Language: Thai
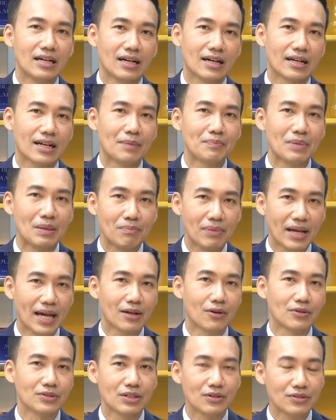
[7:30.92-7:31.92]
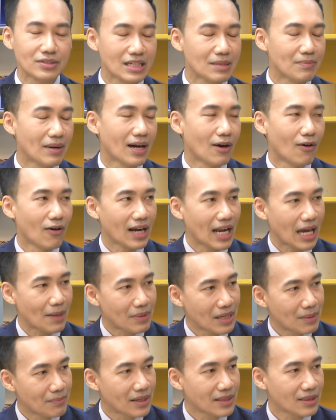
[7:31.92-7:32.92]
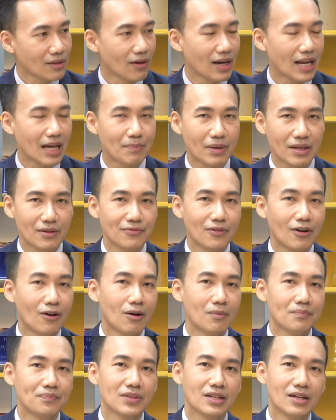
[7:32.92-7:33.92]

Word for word: การเปลี่ยนแปลงของเทคโนโลยีบ้างออนไลน์เพย์เมนต์ออนไลน์แพลตฟอร์ม